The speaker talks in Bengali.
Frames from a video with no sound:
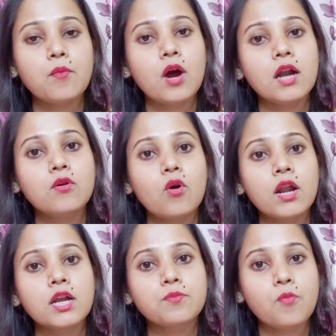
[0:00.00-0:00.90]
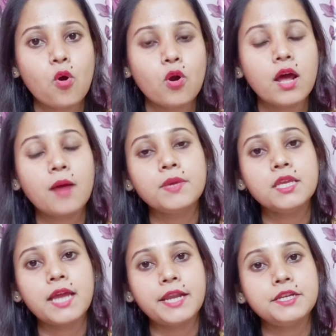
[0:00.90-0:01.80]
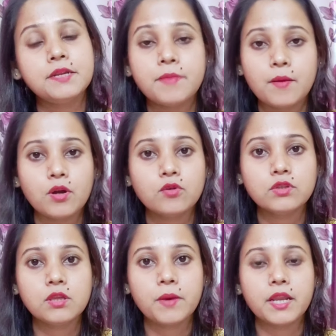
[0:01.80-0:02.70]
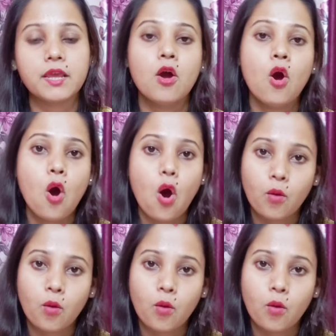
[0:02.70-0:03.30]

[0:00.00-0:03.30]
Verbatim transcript: ব্যবহার করার পর আমি কি নাইট ক্রিম ব্যবহার করতে পারি